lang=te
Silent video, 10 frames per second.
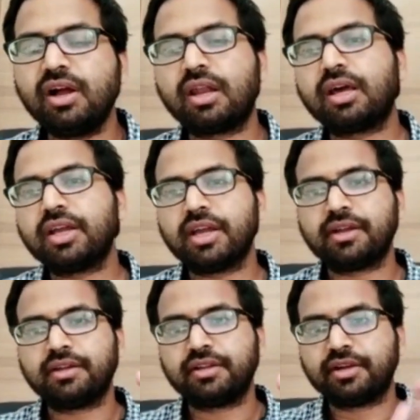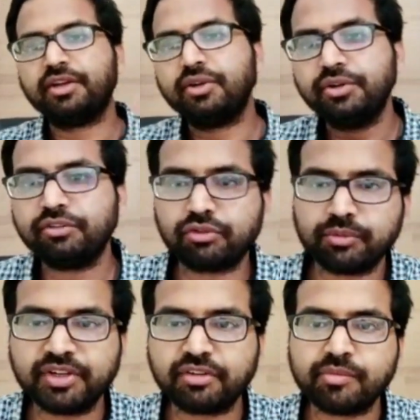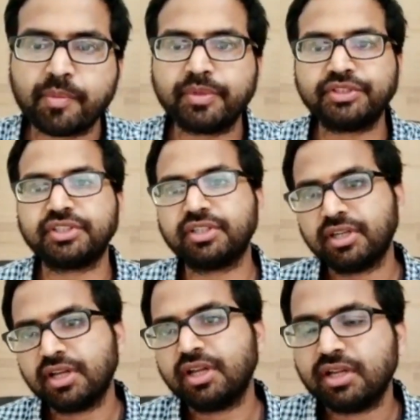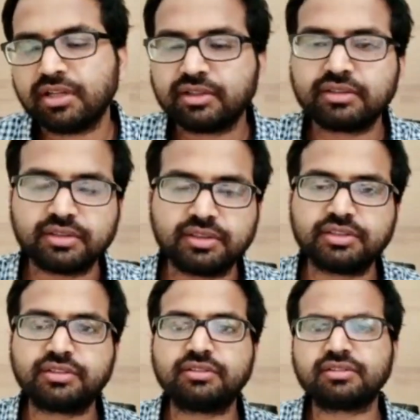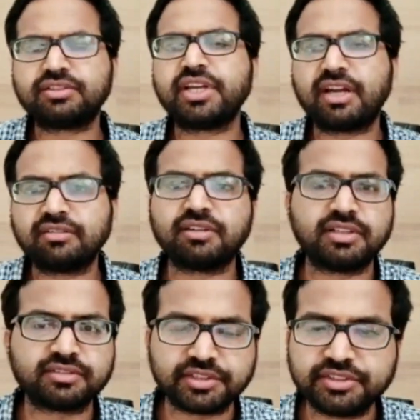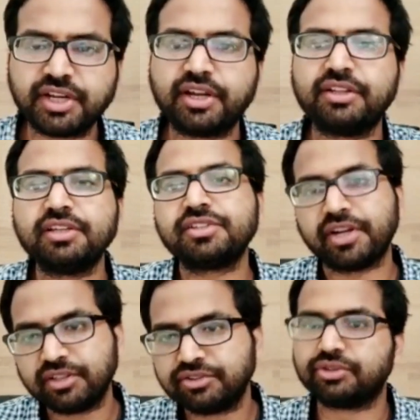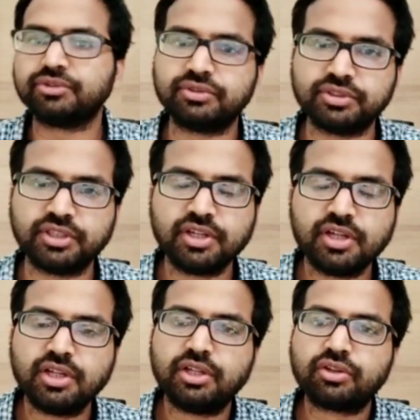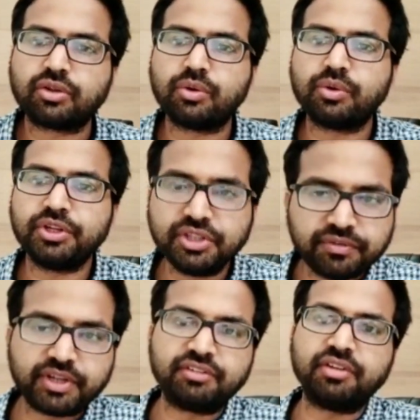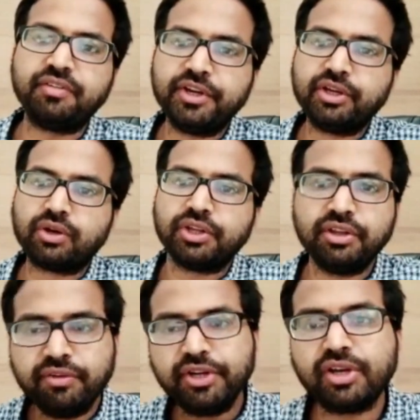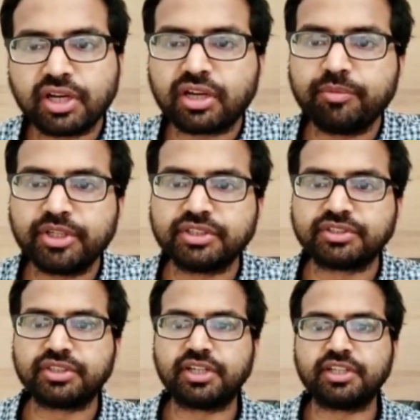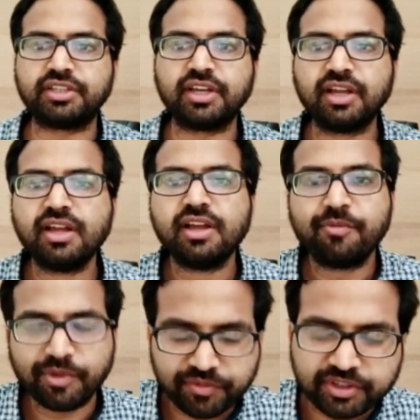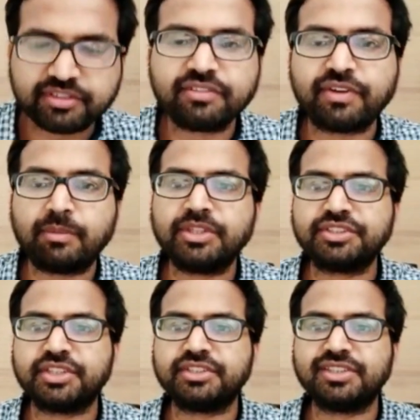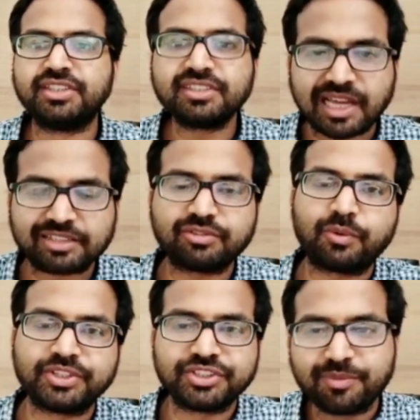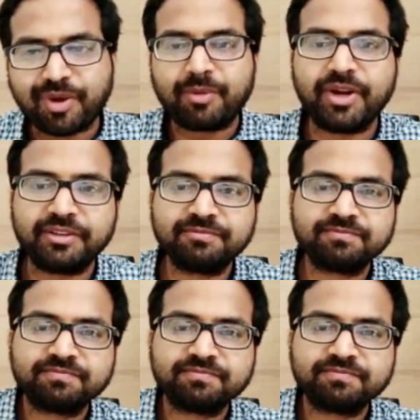అలాగే రెండు ఇన్స్ట్రుమెంట్స్ని పంపించి చేయాల్సిన సర్జరీ అనేది చేయడం జరుగుతుంది సో ఇది ఫ్రెండ్స్ ఈ వీడియోలో ఈ వీడియో కనుక మీకు నచ్చినట్టయితే మీ ఫ్రెండ్స్ అండ్ ఫ్యామిలీకి షేర్ చేయండి థ్యాంక్స్ ఫర్ వాచింగ్ బాయ్ బాయ్